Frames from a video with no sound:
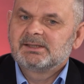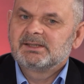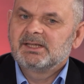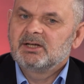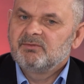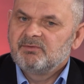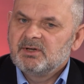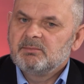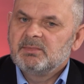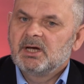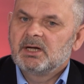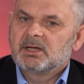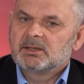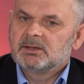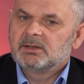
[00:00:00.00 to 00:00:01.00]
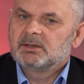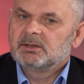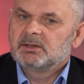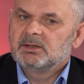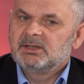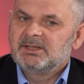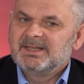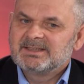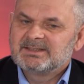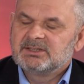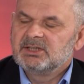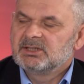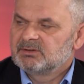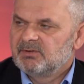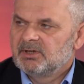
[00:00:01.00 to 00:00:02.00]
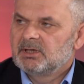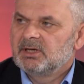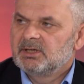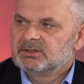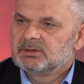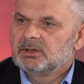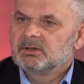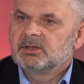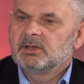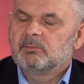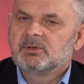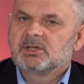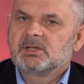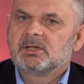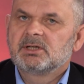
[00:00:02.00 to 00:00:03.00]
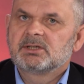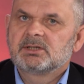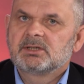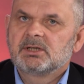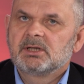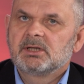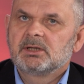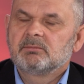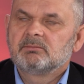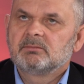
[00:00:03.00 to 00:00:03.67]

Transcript: ten wymiar y, jest niezwykle istotny i myślę, że,